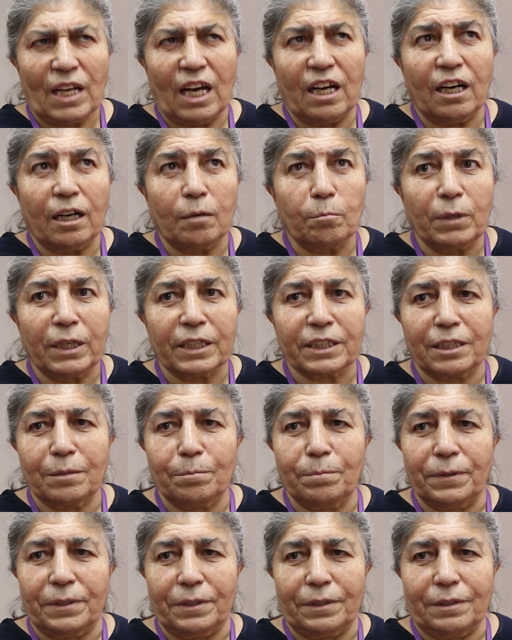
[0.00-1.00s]
ama
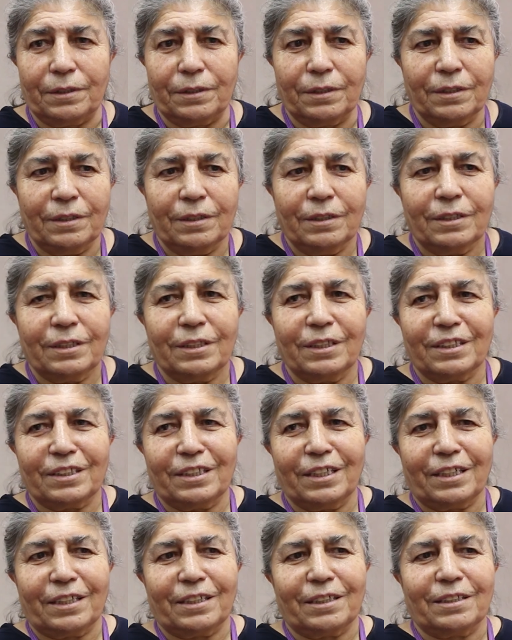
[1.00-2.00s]
gibi ya
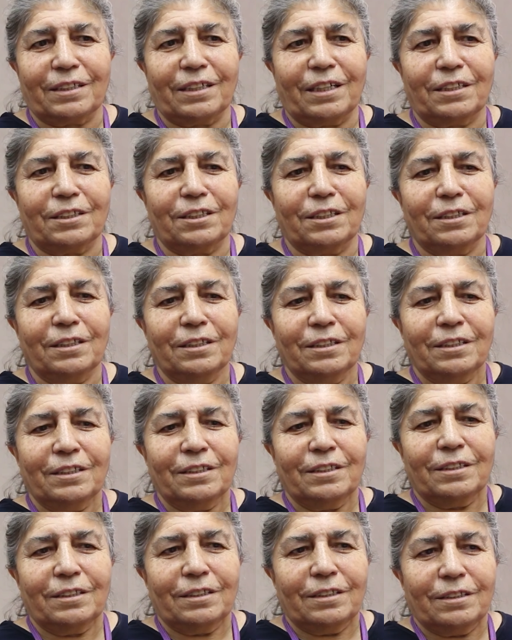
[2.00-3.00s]
da hani
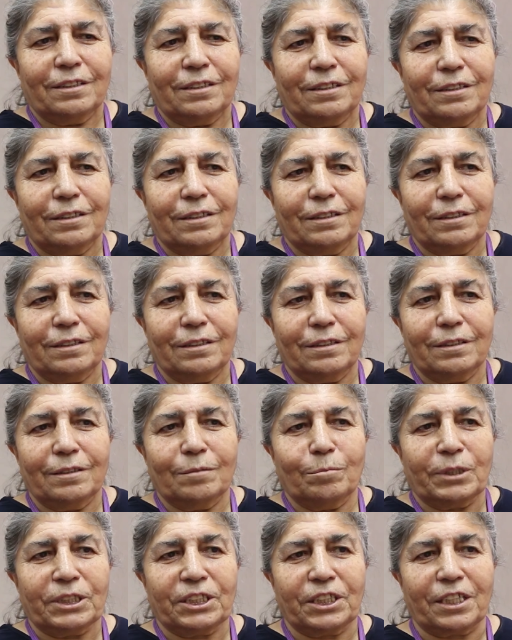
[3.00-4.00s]

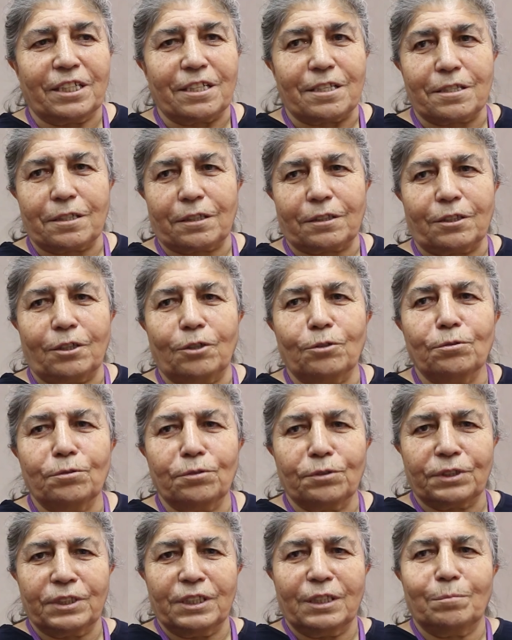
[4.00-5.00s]
e, başı kesik
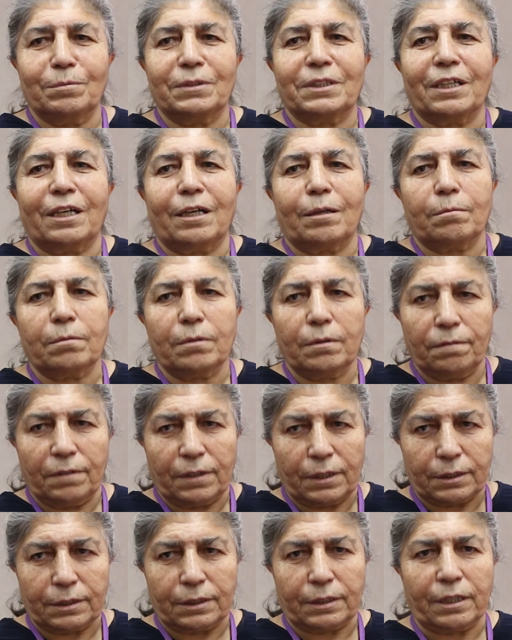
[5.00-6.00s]
tavuk diye bir tabir
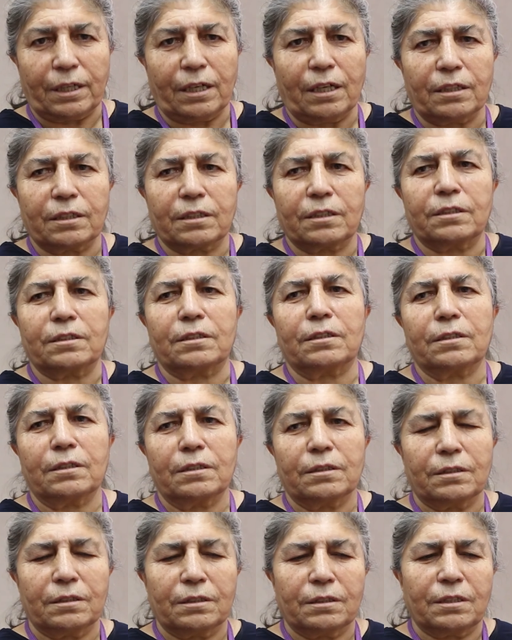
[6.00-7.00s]
vardır halkın
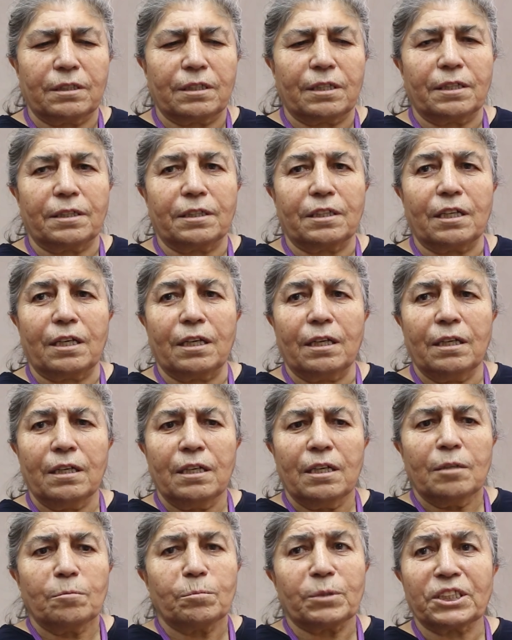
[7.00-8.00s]
dilinde.
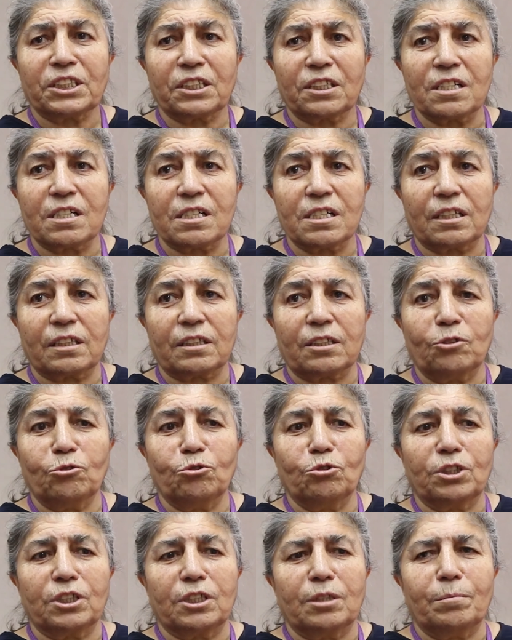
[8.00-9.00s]
Başı kesik
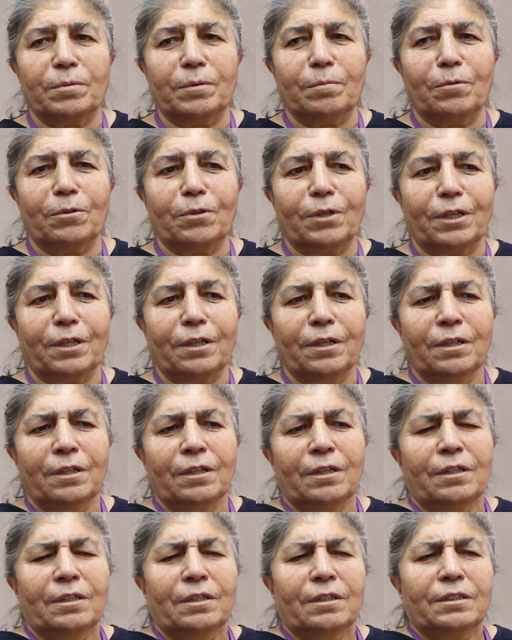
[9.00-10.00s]
tavuk gibi böyle
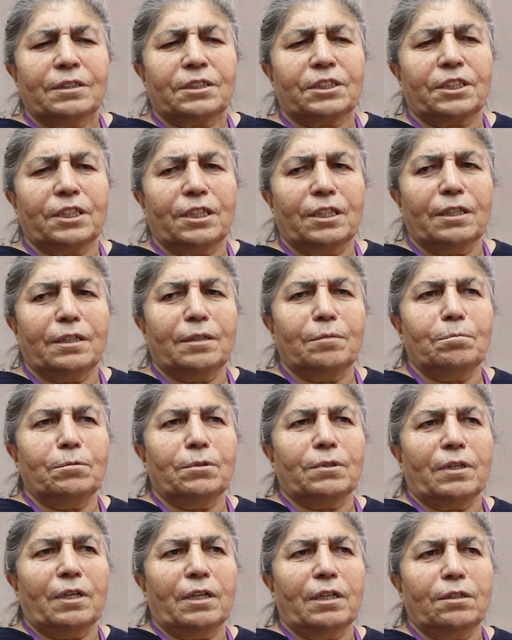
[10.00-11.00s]
şey gibi
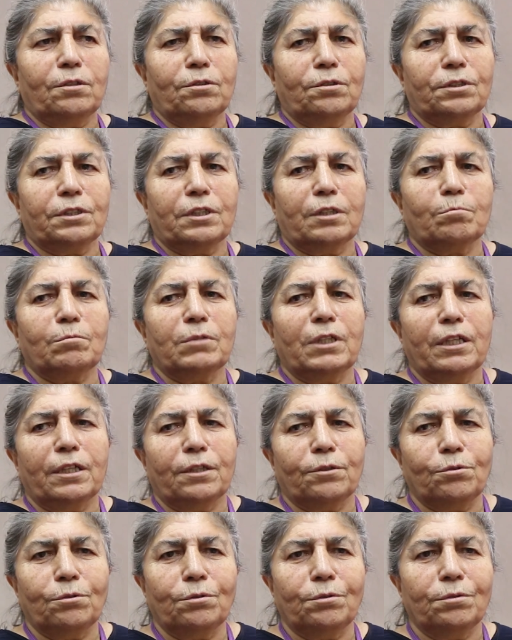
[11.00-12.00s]
el yordamıyla
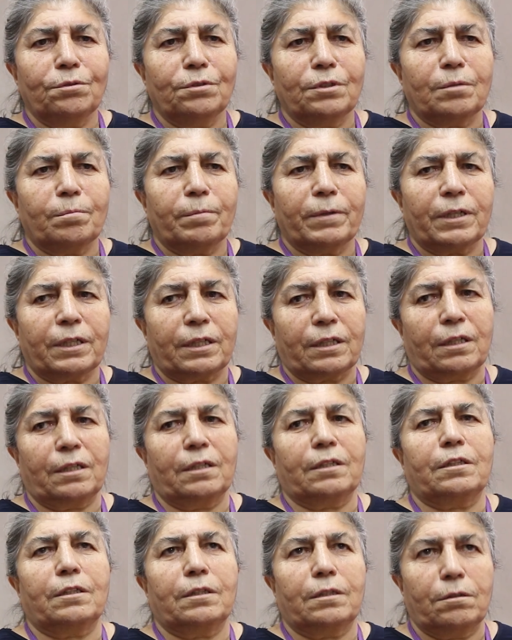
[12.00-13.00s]
yürür gibi
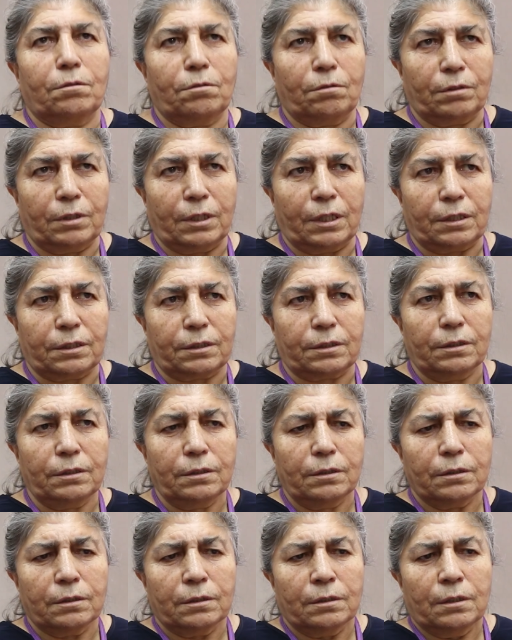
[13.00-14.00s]
hareket ediyorlardı
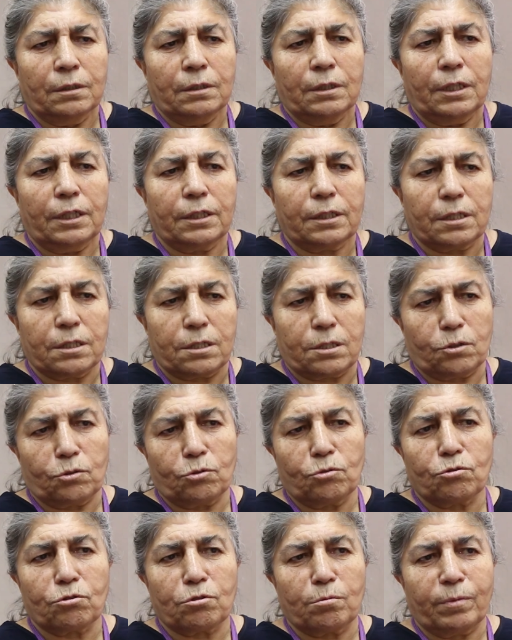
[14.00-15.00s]
herkesin
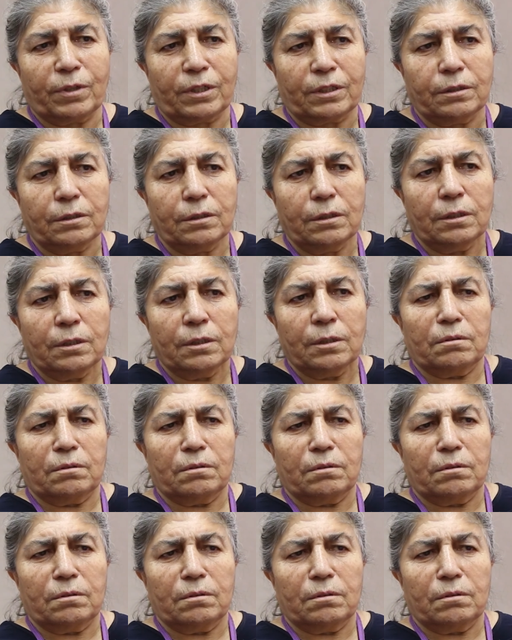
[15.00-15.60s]
gözü bağlı.